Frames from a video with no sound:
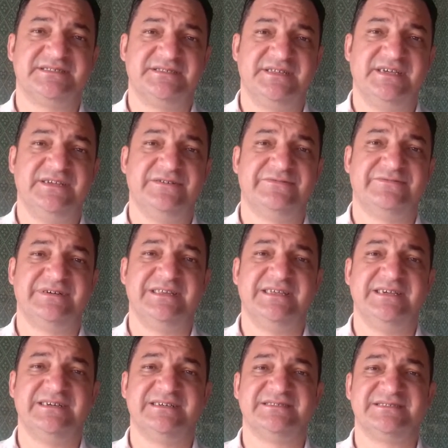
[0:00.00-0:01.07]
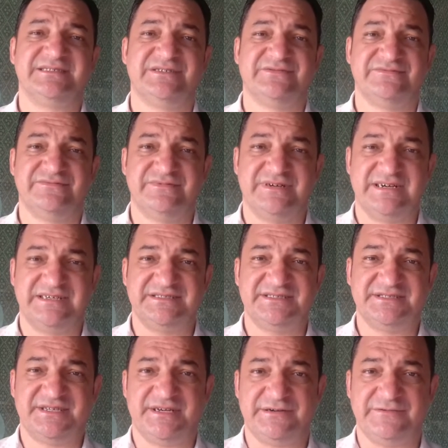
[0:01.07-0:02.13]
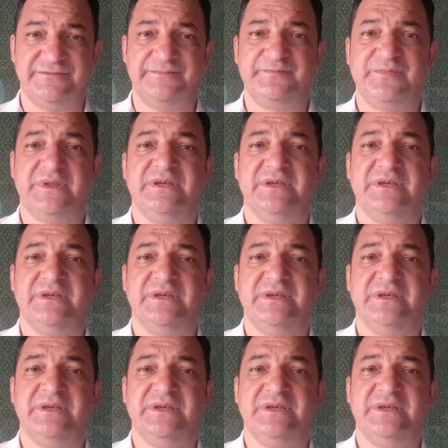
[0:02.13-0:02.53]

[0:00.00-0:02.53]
tem uma ligação astral.